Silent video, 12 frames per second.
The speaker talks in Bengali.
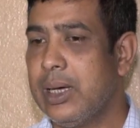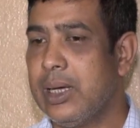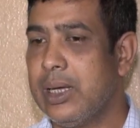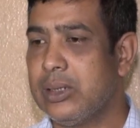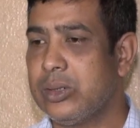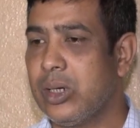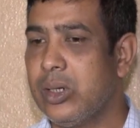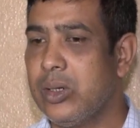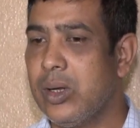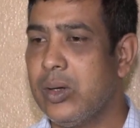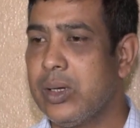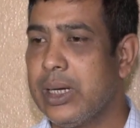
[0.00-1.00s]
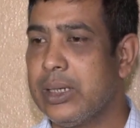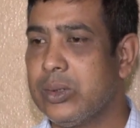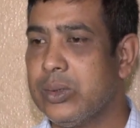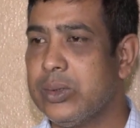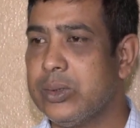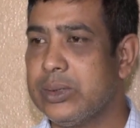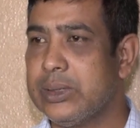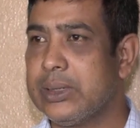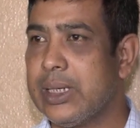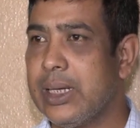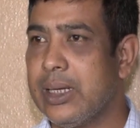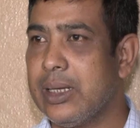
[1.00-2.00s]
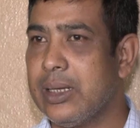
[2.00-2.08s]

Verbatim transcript: আর স্বর্ণ অলঙ্কার তো সেটা